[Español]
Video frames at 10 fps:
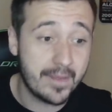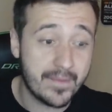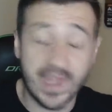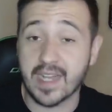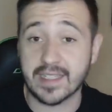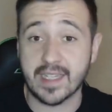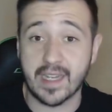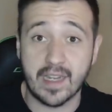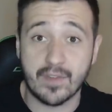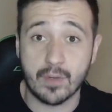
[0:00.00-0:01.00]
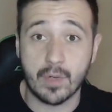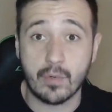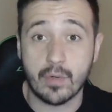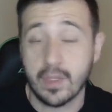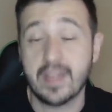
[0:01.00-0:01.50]
dejas de creer en la Fórmula
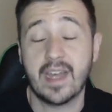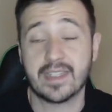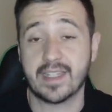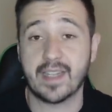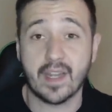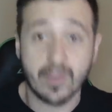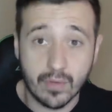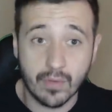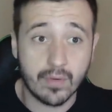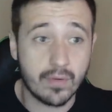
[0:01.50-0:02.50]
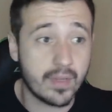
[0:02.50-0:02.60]
1 y dejas de creer en todo, ¿no?